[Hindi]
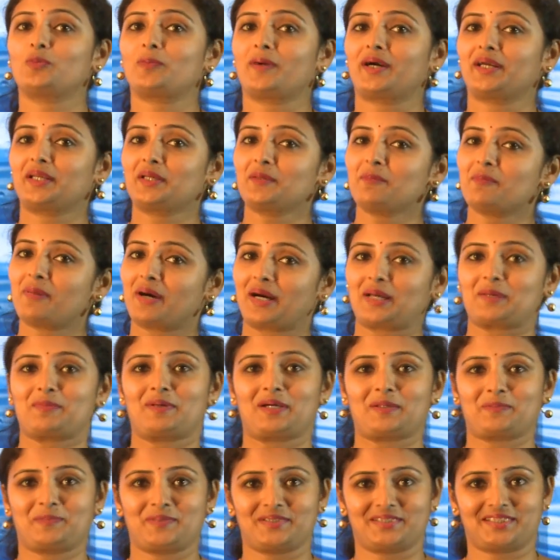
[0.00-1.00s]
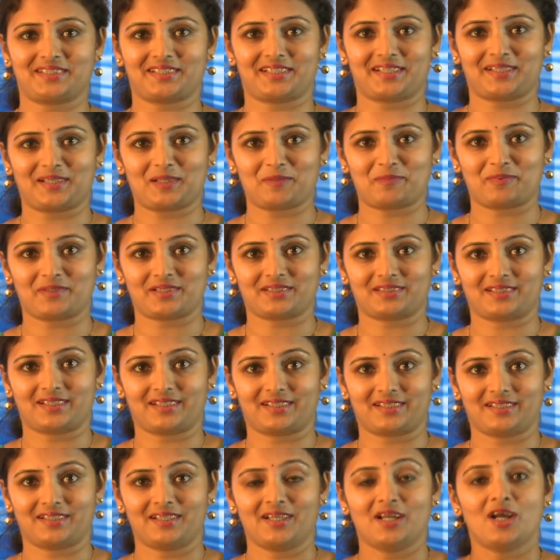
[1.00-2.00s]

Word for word: पानी बार बार पीते रहना पड़ता है